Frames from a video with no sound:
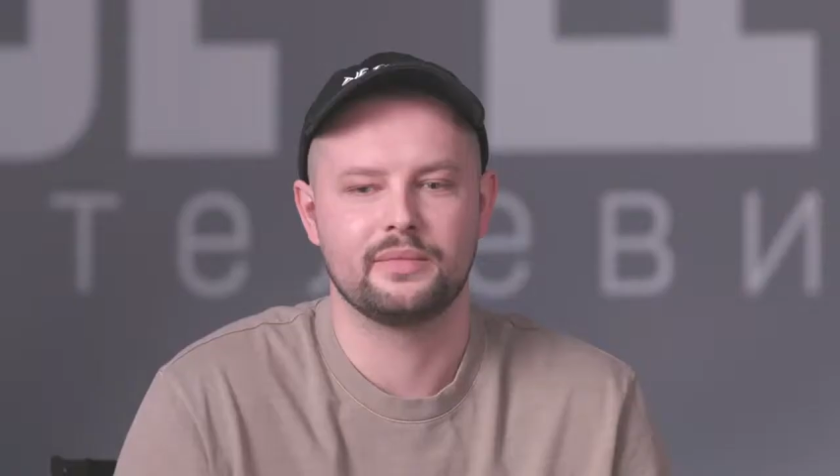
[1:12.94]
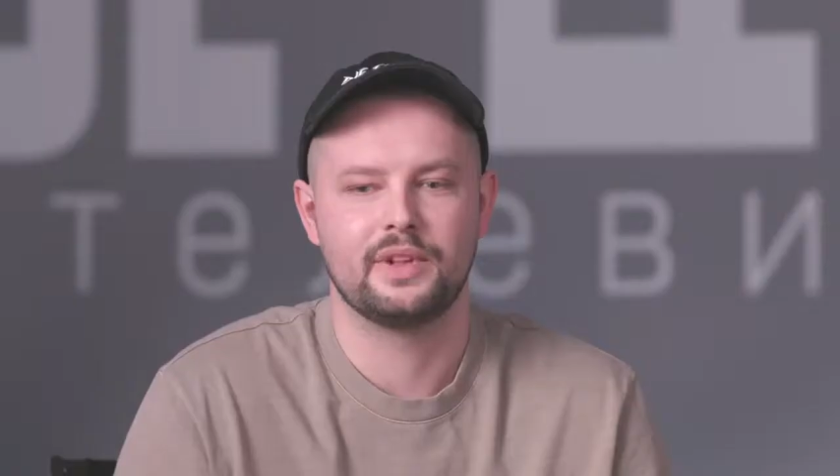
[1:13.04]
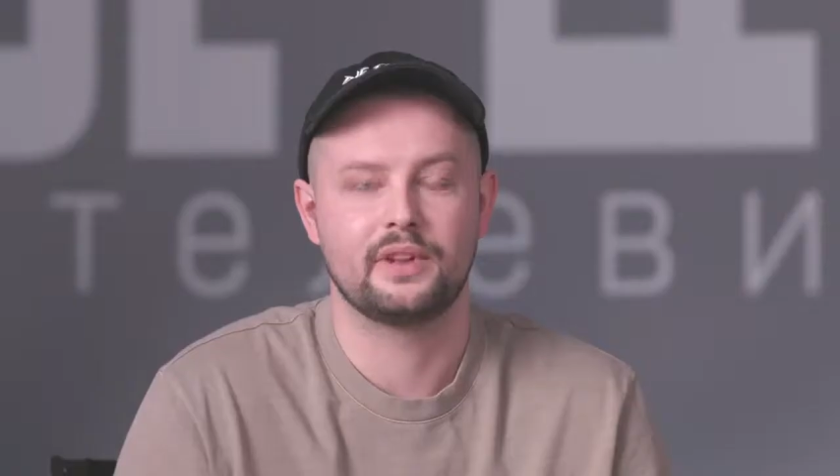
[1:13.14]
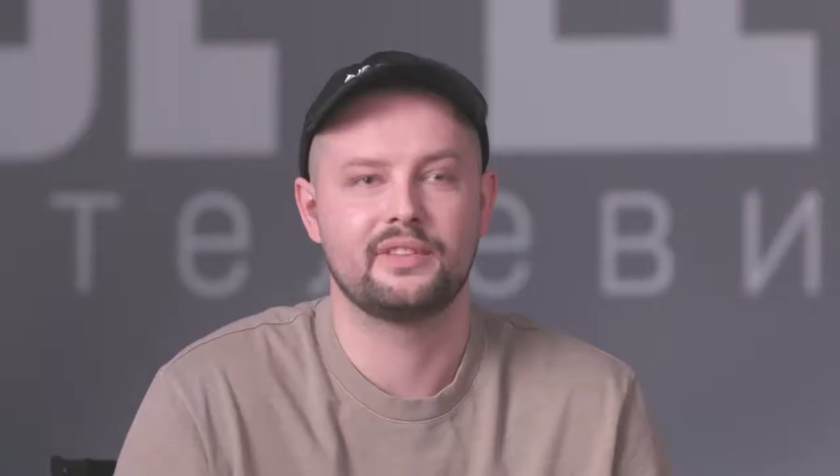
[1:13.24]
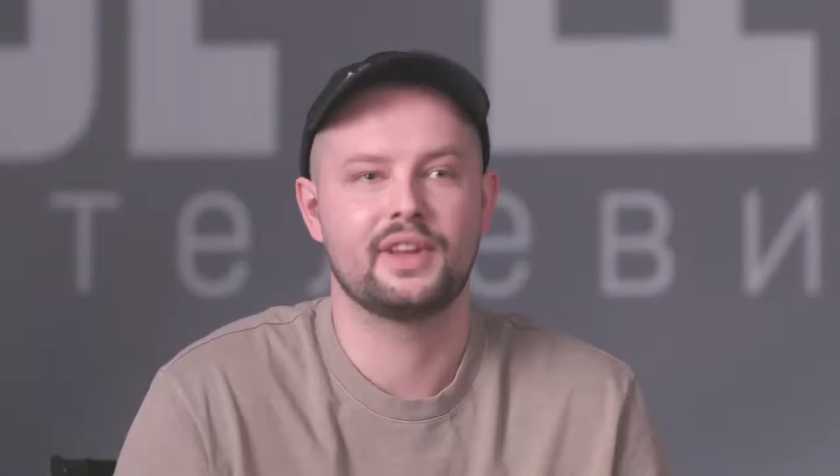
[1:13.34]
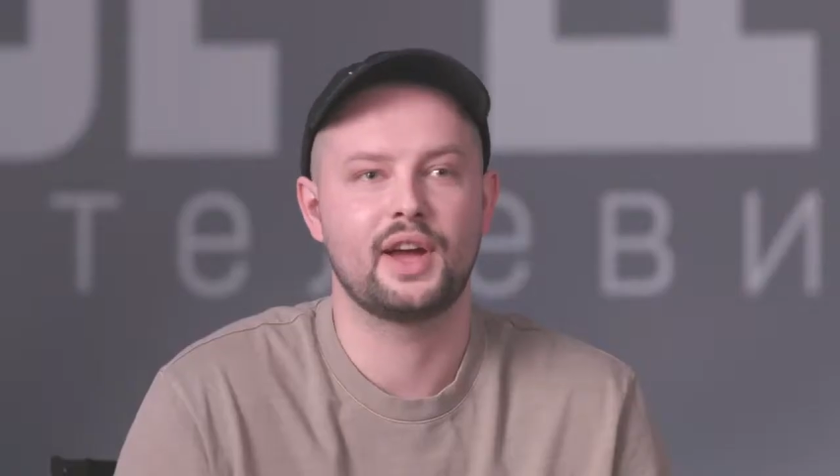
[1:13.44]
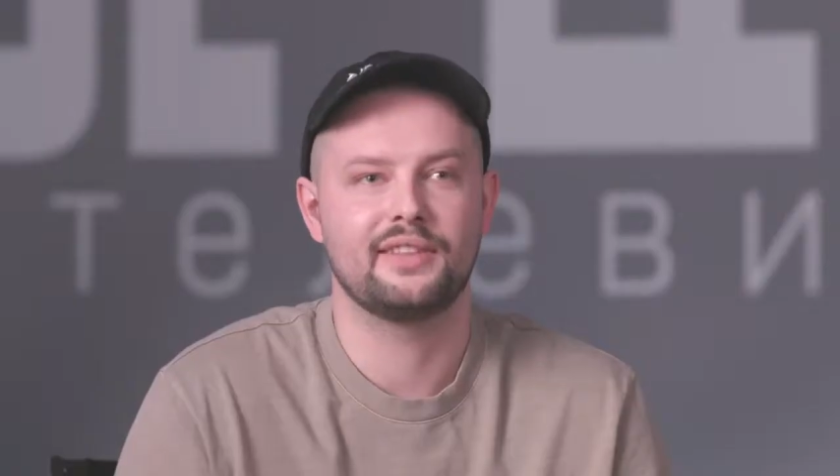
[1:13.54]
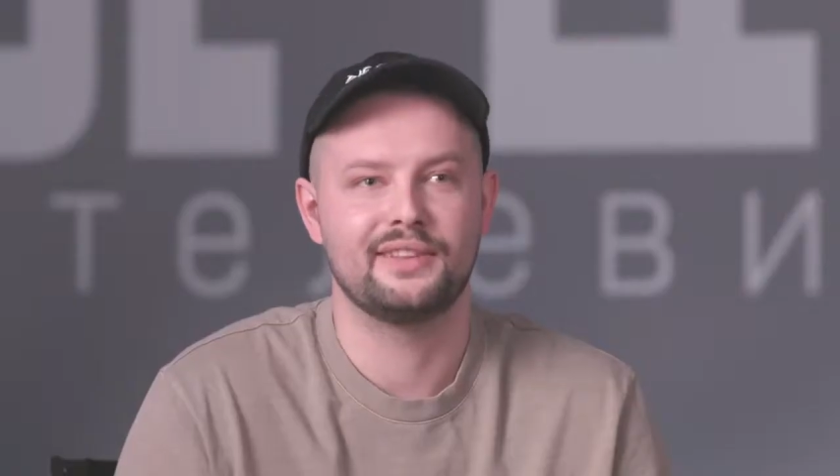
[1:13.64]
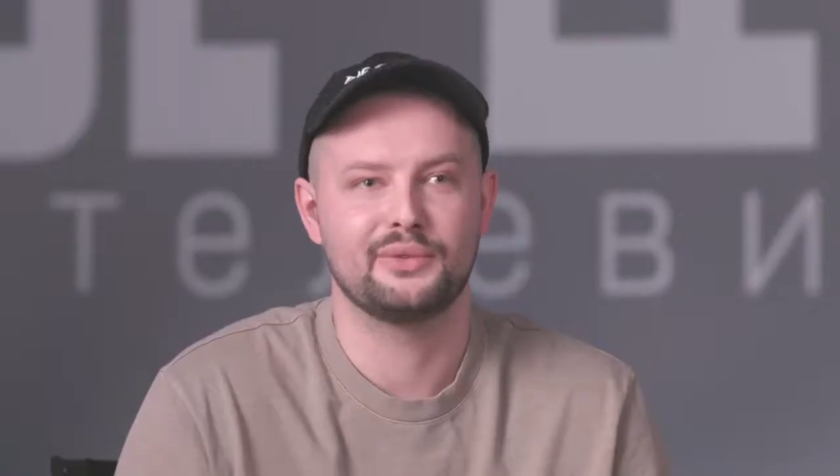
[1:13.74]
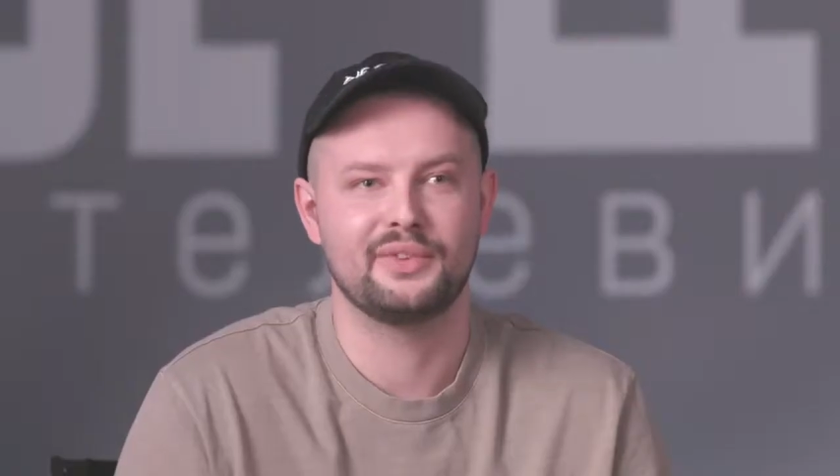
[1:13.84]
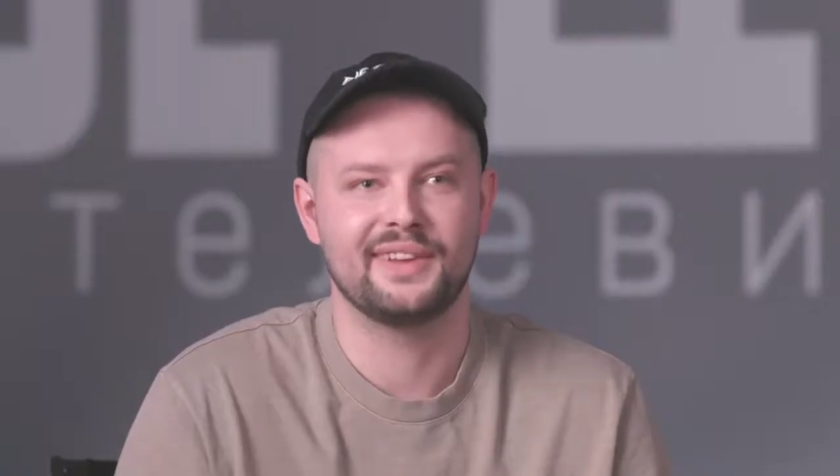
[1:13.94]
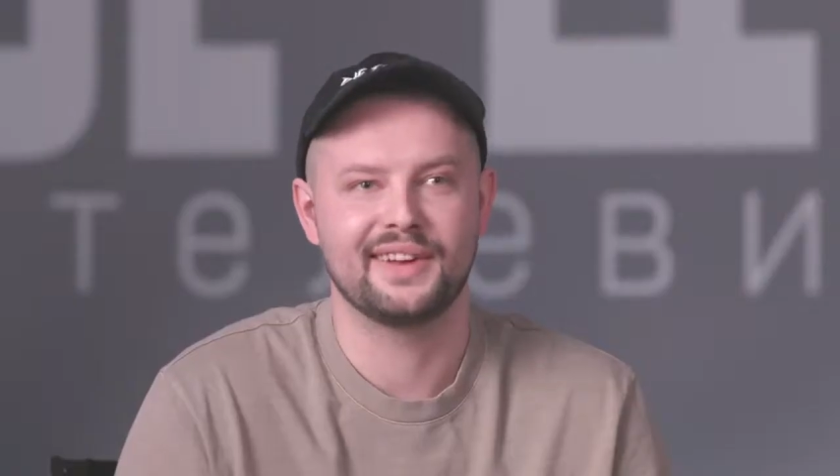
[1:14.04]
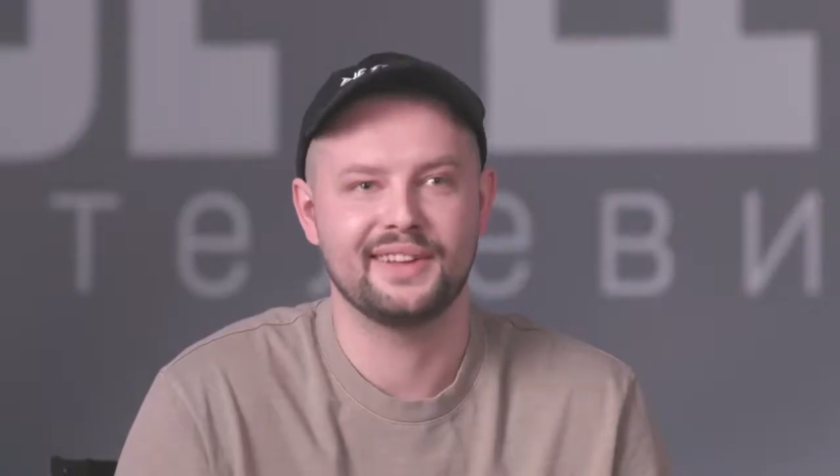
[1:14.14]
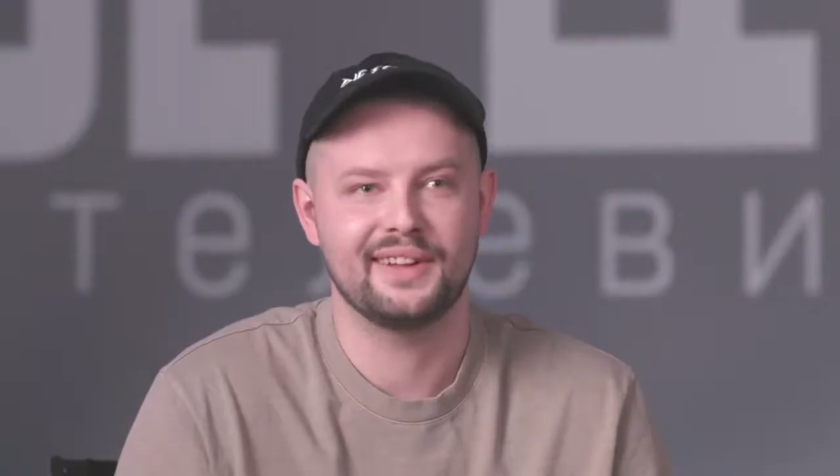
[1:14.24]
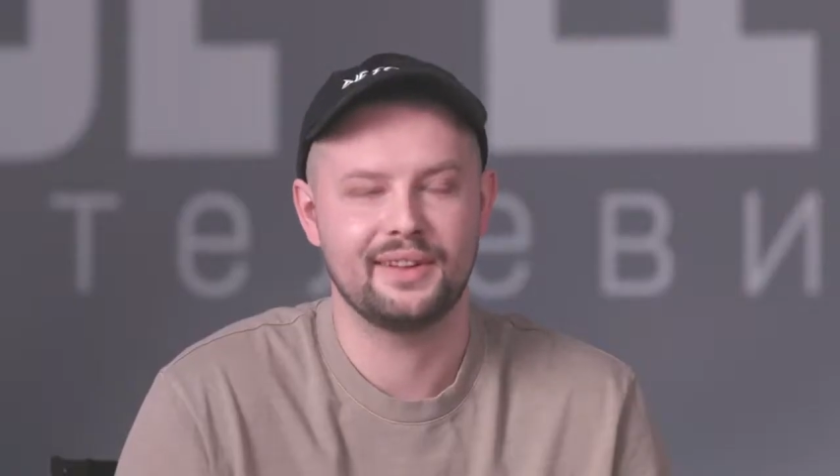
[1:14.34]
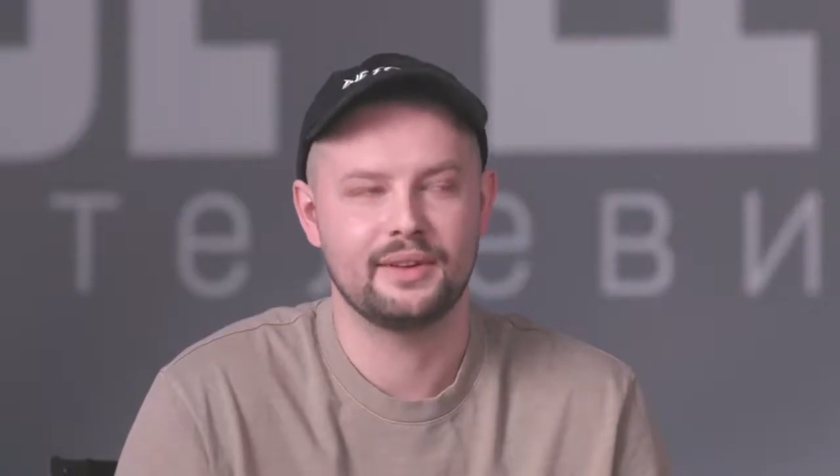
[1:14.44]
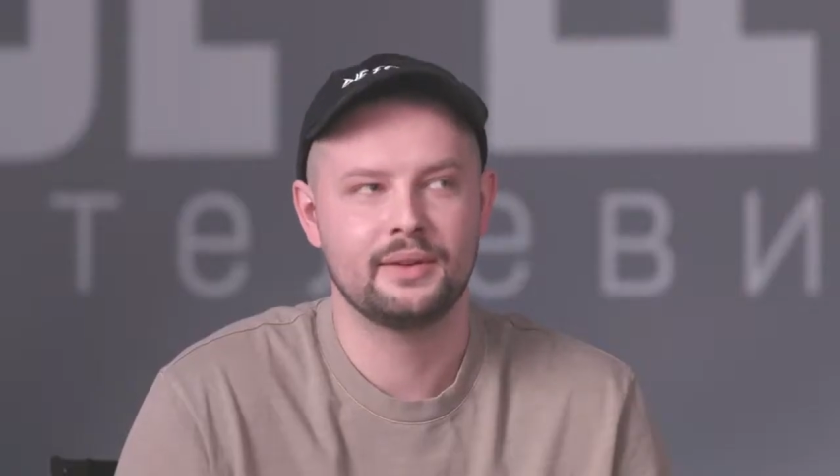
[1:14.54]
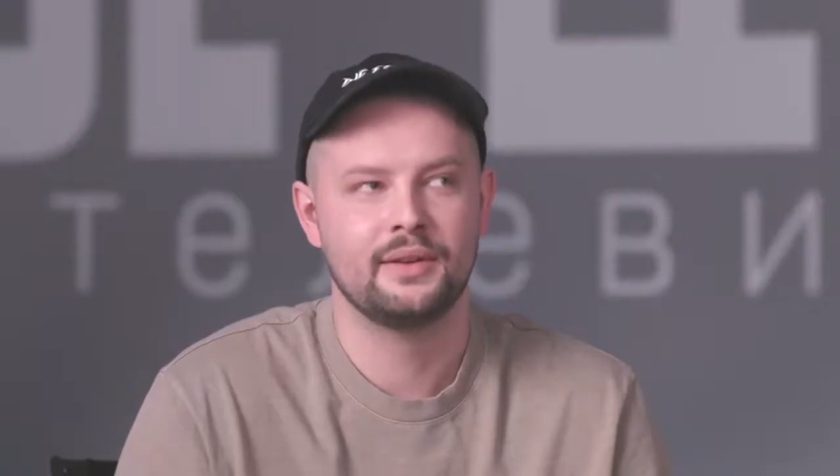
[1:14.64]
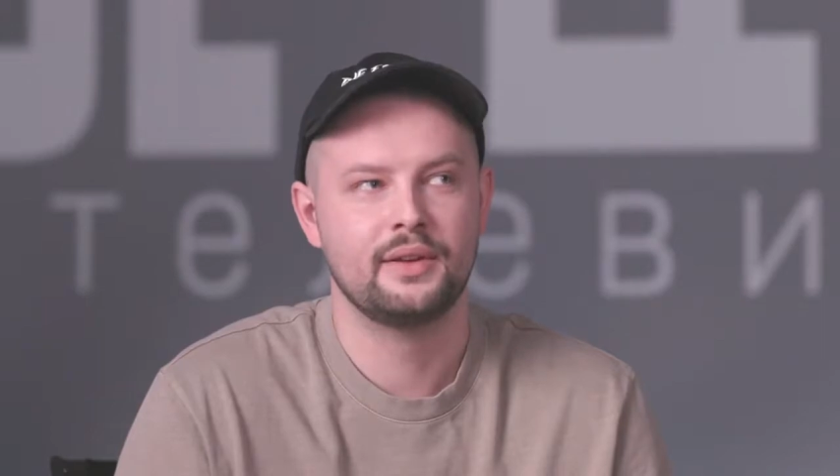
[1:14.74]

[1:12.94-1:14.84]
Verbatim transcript: для развлекательного телеканала,